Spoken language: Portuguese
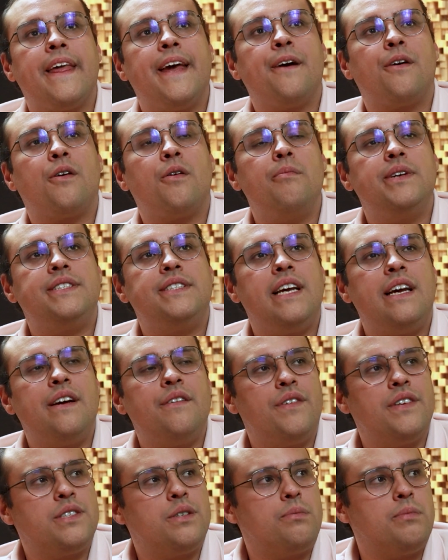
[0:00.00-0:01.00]
Eu comecei a
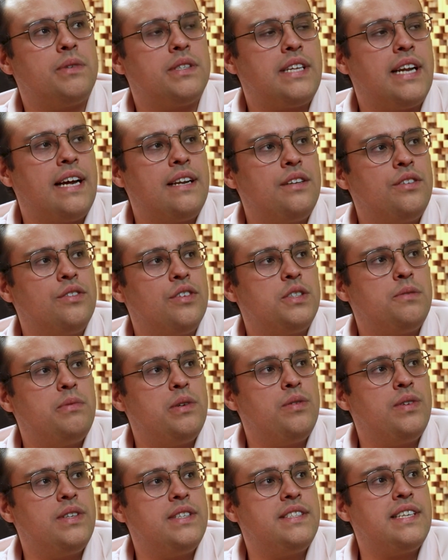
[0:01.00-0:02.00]
fazer o mestrado em
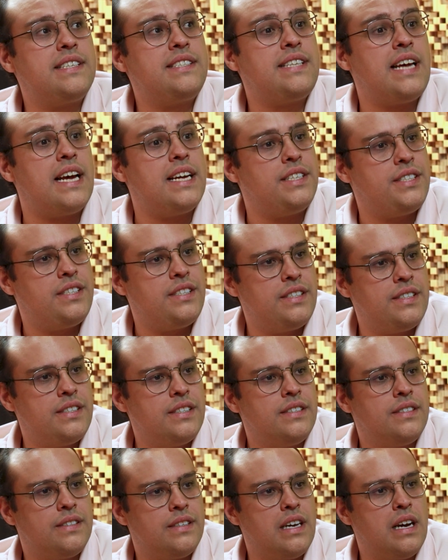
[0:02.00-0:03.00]
2017.
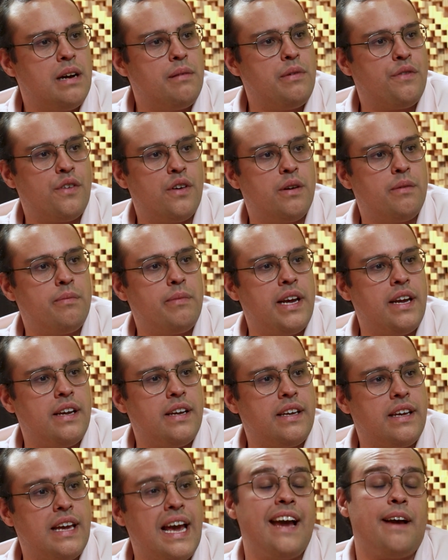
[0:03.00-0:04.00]
Eu me Nossa, formei.
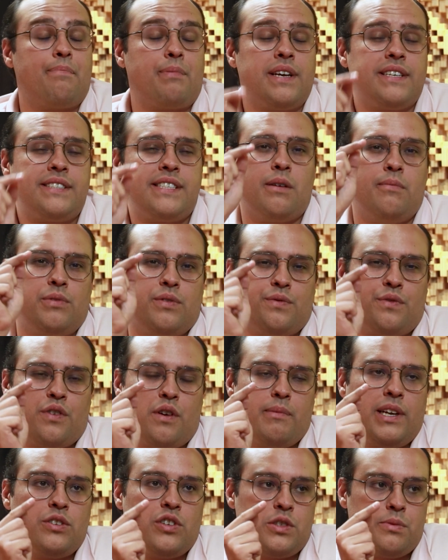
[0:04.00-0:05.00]
Tempo, é, cara. porque assim, eu me
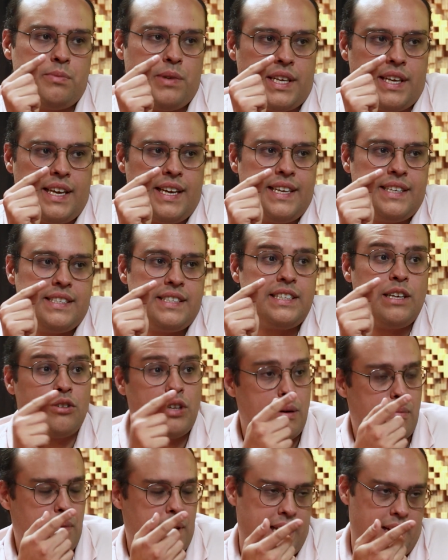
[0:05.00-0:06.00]
formei em 2015, daí eu
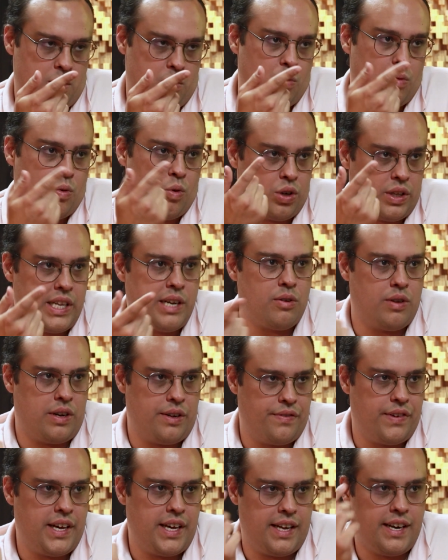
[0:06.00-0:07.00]
trabalhei com o Rodrigo
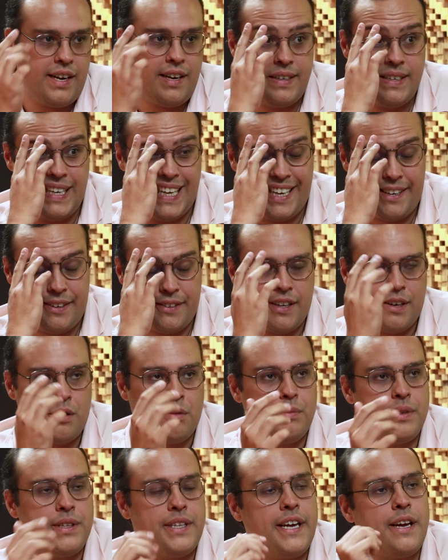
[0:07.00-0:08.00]
Oliveira, né, que até
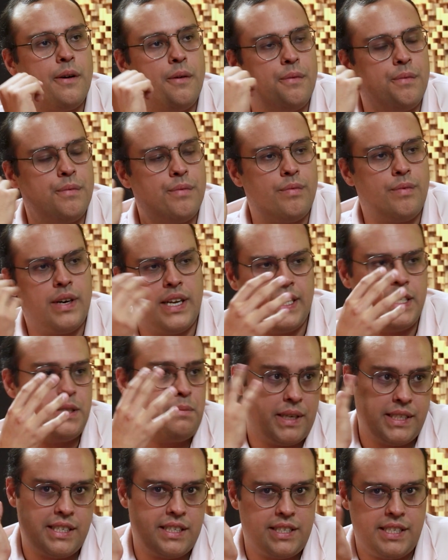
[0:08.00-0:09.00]
comentei que é um grande
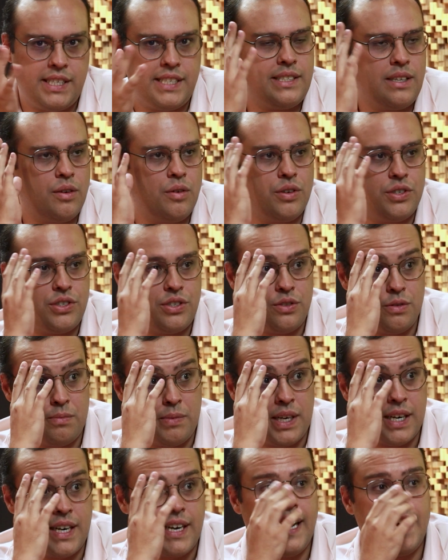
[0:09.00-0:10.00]
paisagista Mestre hoje também, do
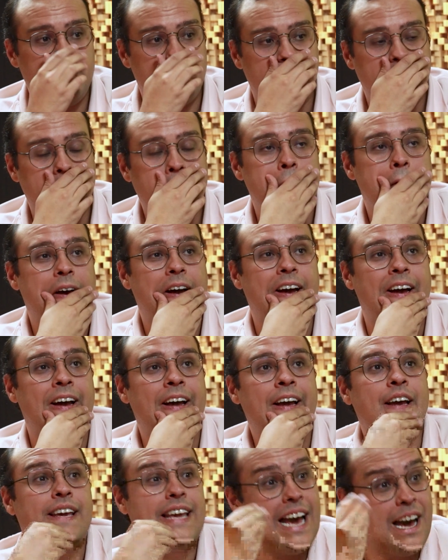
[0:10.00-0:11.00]
mercado, né? Top,
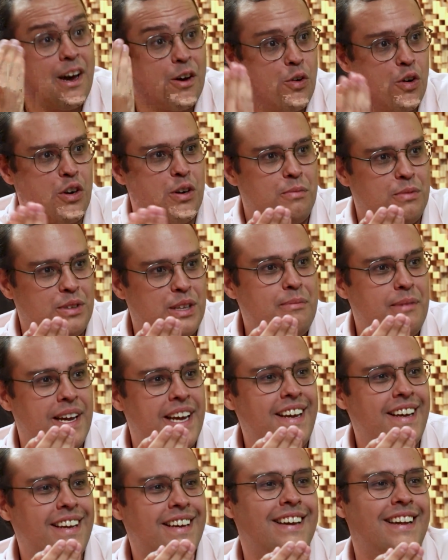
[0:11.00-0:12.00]
é, que é agrônomo
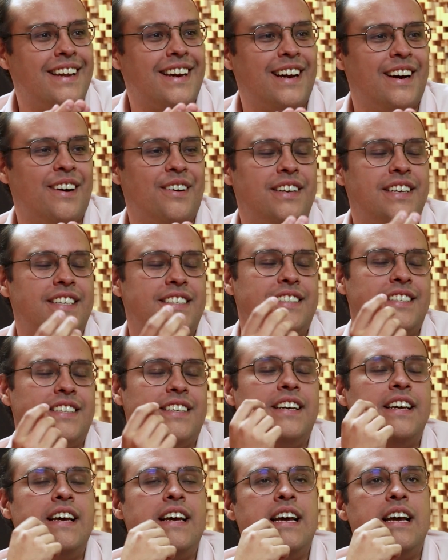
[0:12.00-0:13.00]
também, que é legal, né? De
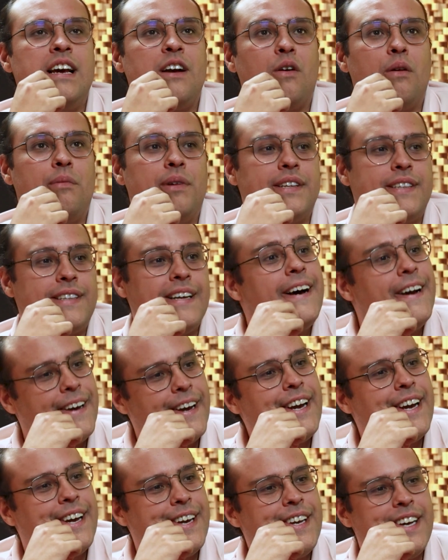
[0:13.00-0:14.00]
ah, é, é,
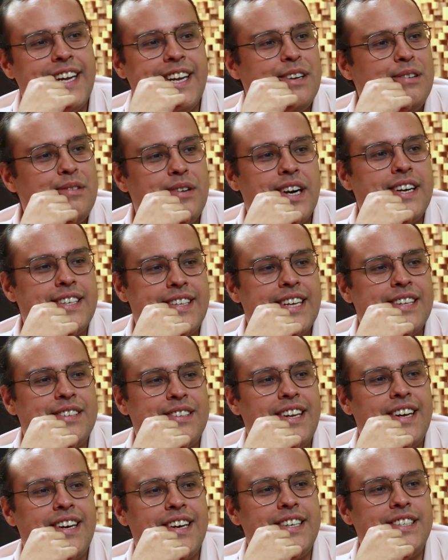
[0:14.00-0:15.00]
é, ele não é arquiteto,
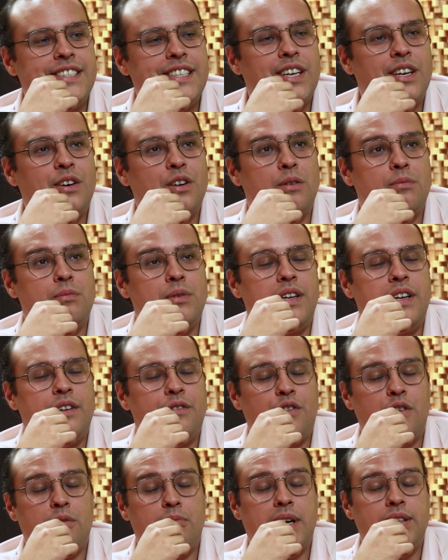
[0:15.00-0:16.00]
ele é engenheiro agrônomo, ele é
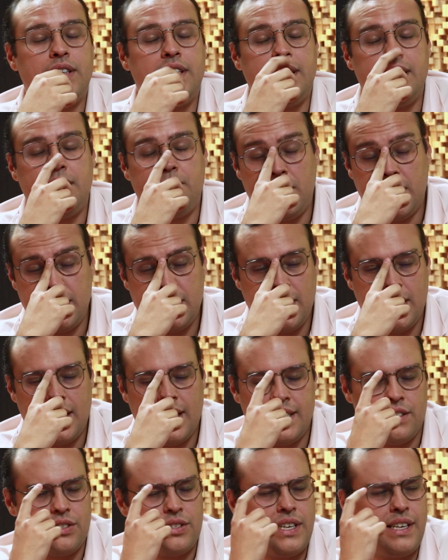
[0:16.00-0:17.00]
formado em Minas
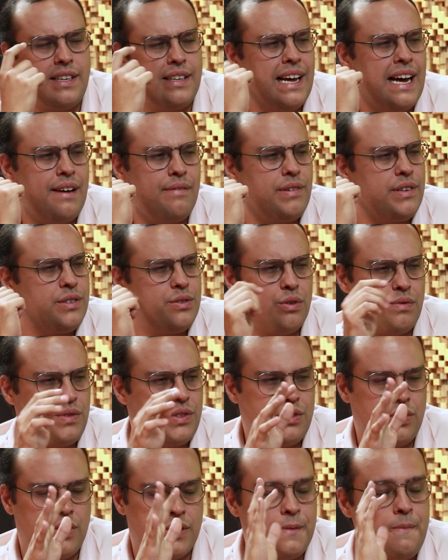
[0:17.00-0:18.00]
Gerais, acho que em Lavras ou
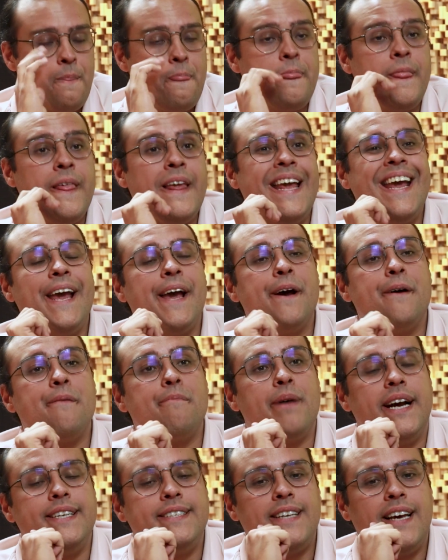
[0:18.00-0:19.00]
Viçosa. Uhum.
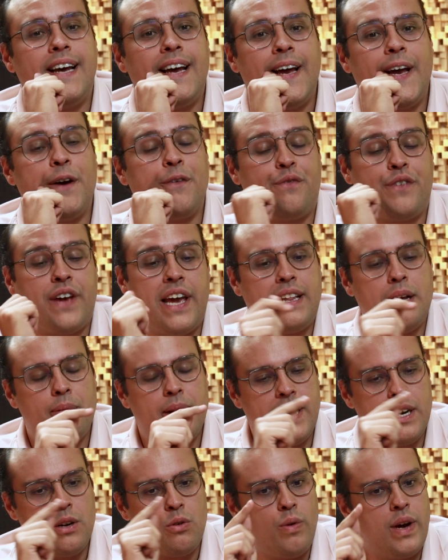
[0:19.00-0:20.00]
Mas é, eu fiquei
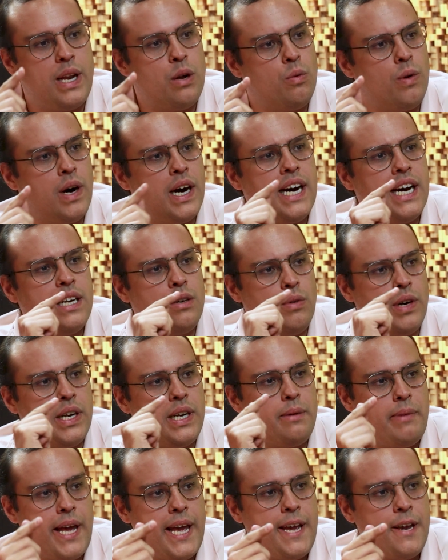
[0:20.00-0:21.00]
trabalhando com ele um ano, um ano e
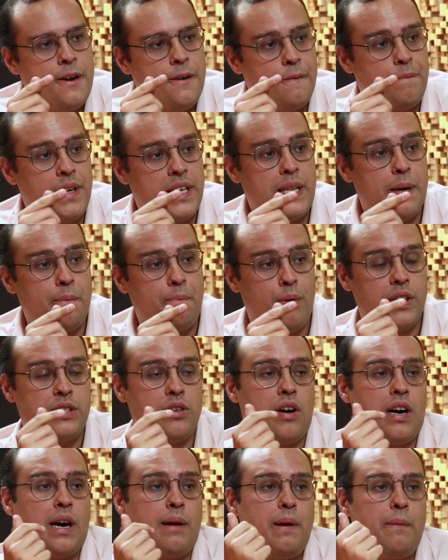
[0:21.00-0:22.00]
meio, e depois eu
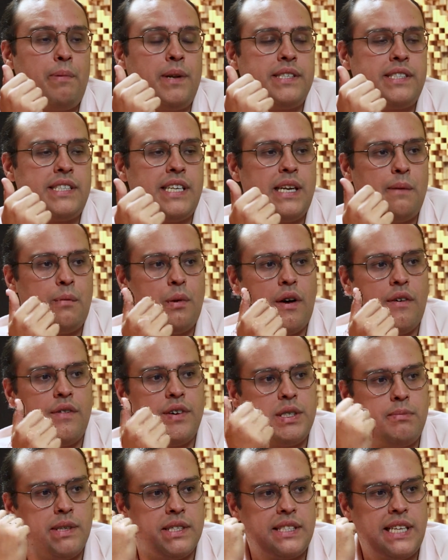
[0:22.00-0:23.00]
acabei prestando a prova
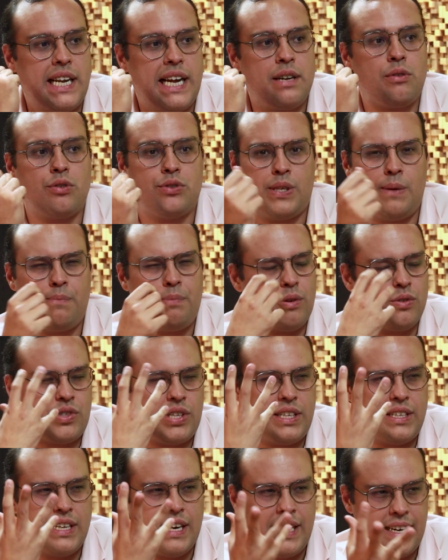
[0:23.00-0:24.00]
de mestrado, que eu sempre gostei
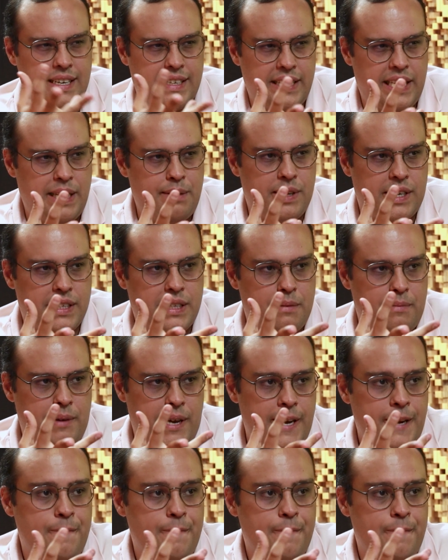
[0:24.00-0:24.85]
da área acadêmica também,